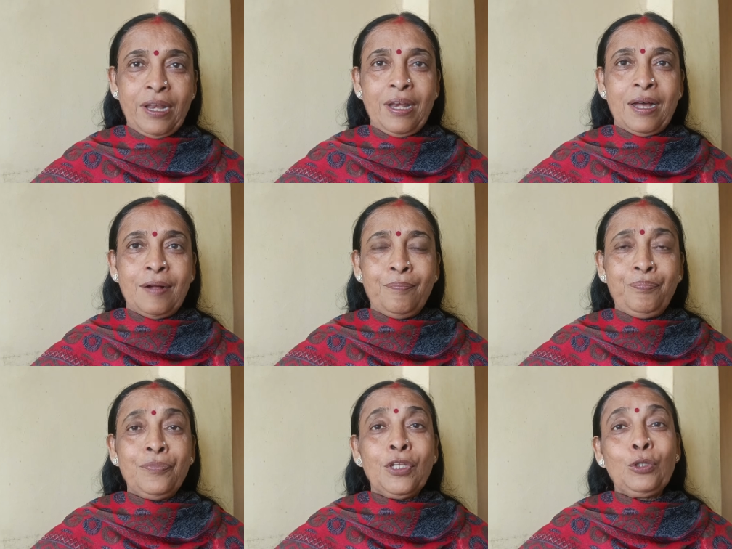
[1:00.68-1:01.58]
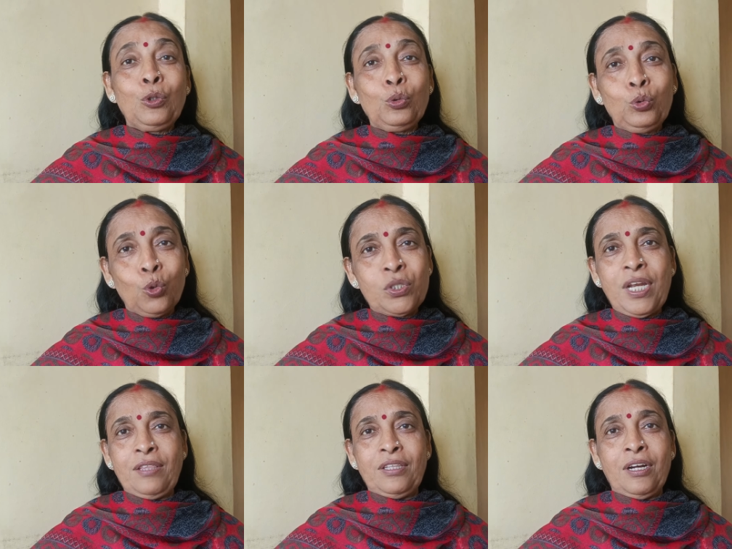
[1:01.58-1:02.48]
लीला तो
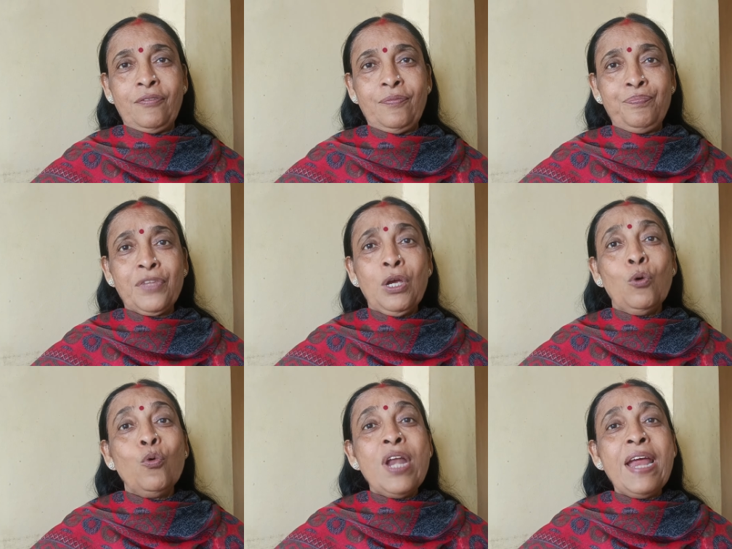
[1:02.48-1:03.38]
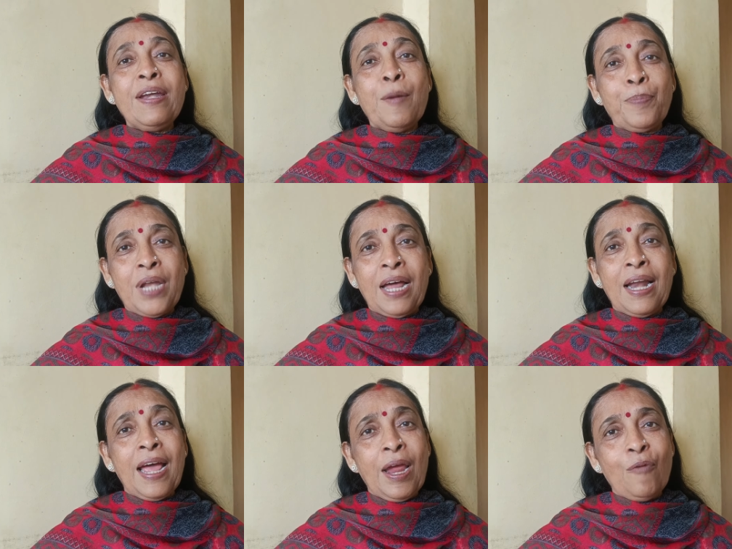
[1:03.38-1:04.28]
दूसरी तरफ उन्हें
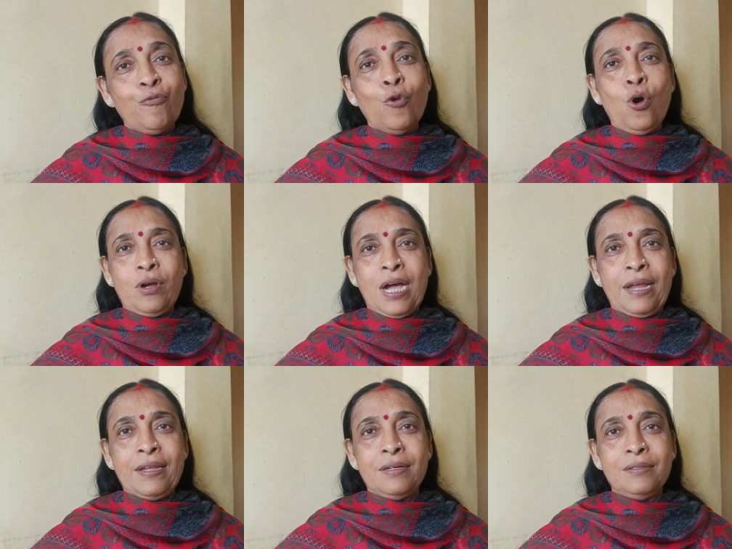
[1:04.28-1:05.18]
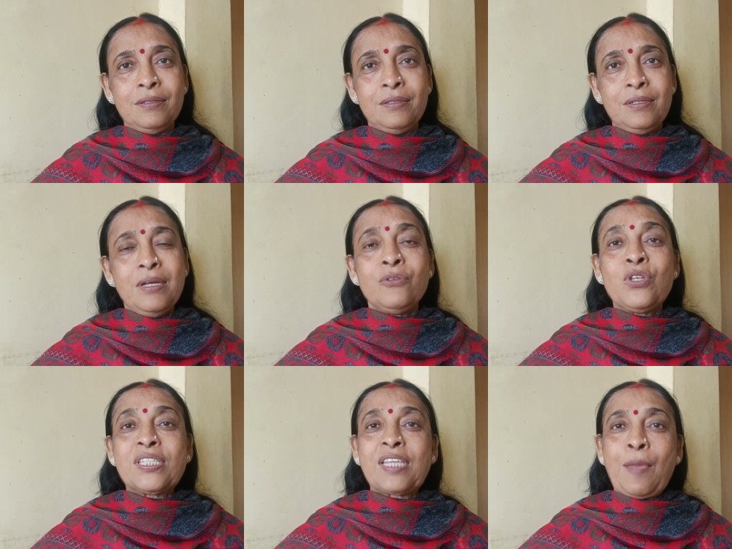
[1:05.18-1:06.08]
निपटाना है वो कार्य
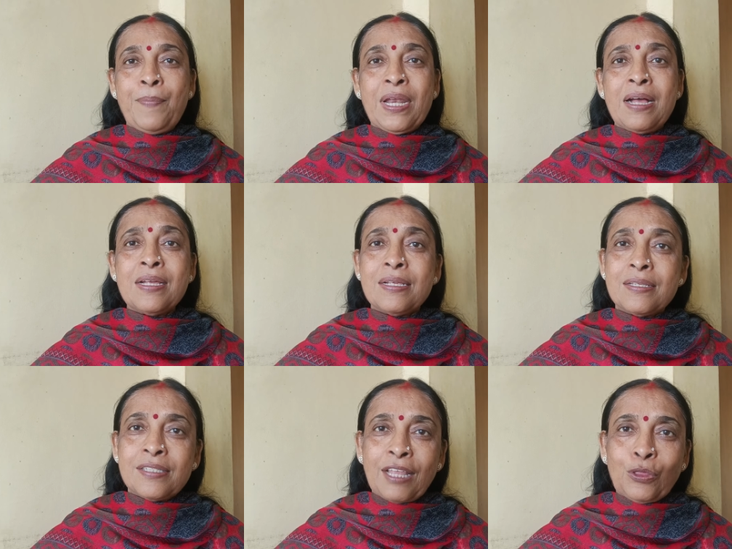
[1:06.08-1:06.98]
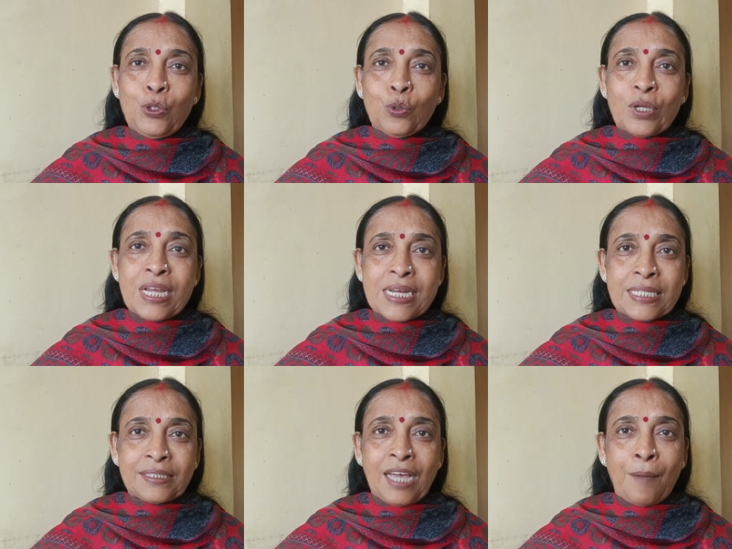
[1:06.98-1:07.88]
जिसके बिना सतयुग
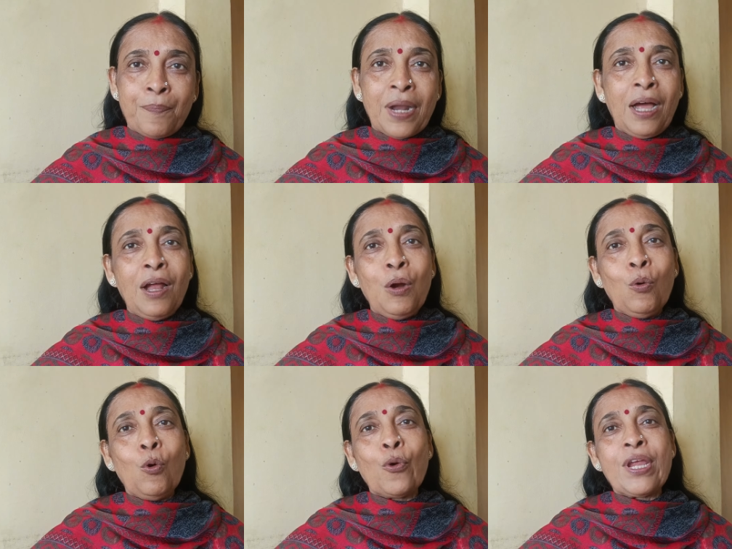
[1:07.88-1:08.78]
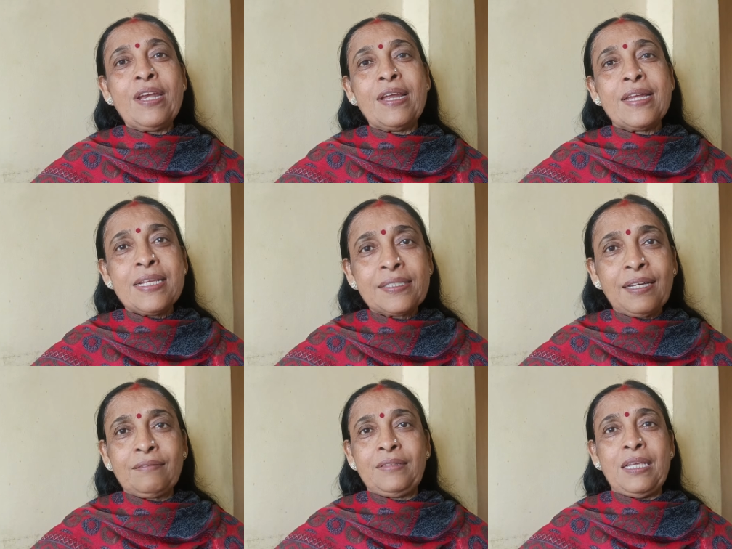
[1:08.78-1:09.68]
की स्थापना हो ही नहीं
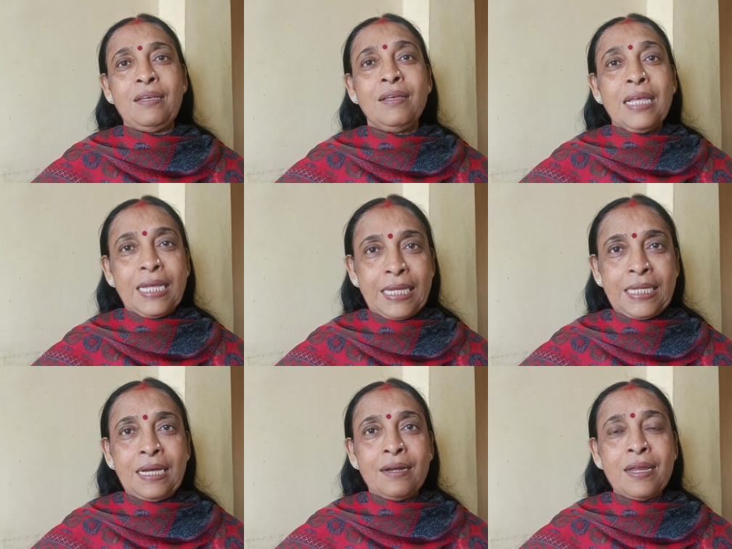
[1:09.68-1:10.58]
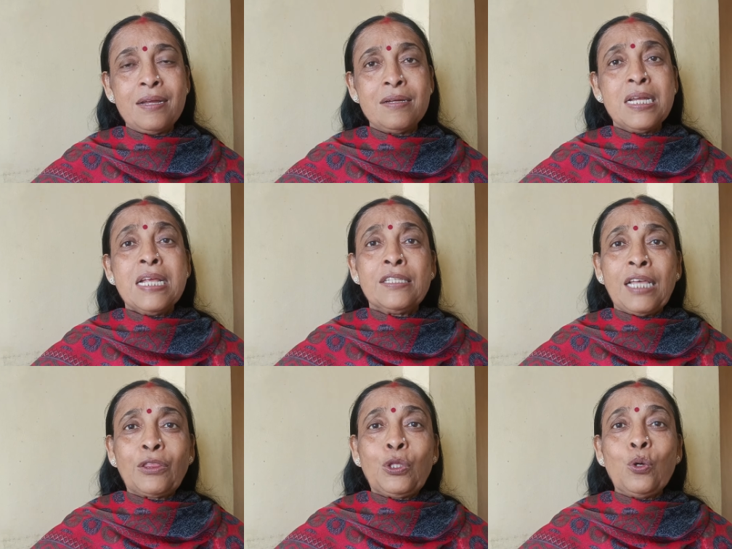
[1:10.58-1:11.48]
सकती यानी
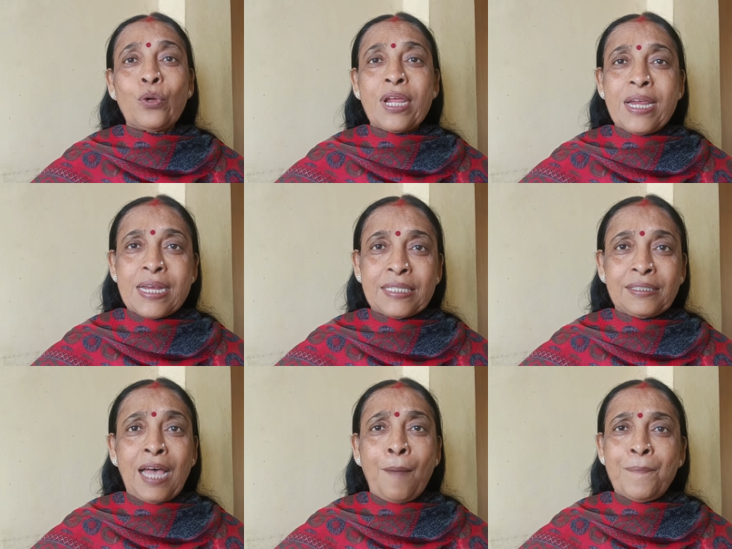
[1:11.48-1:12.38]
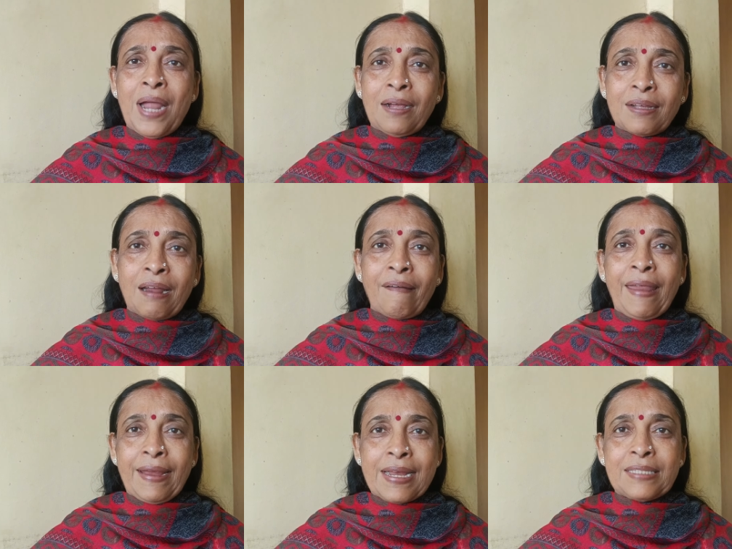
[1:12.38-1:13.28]
सत्युग की स्थापना
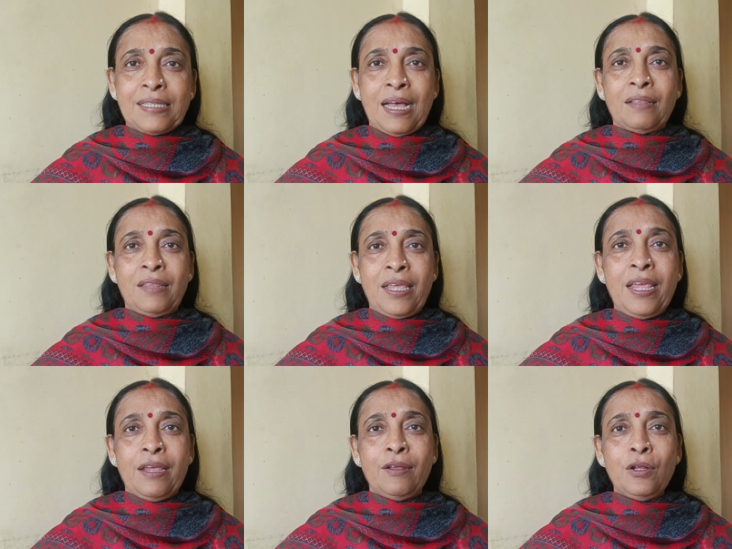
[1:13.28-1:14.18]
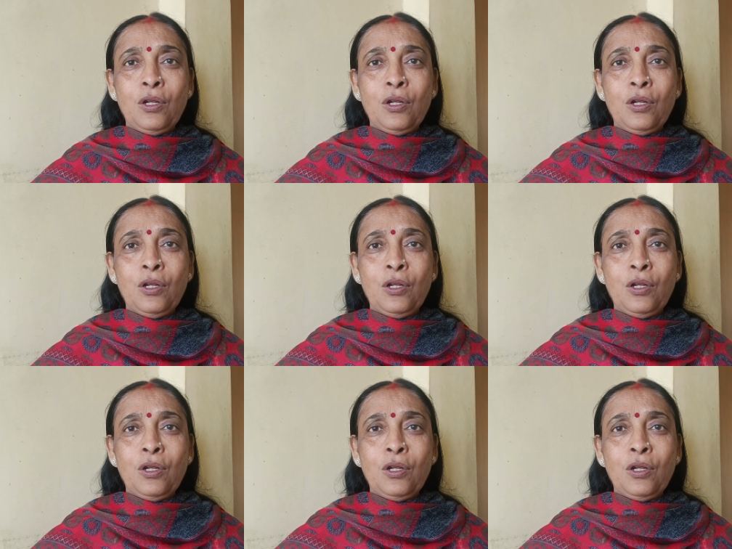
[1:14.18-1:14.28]
करने के साथ ही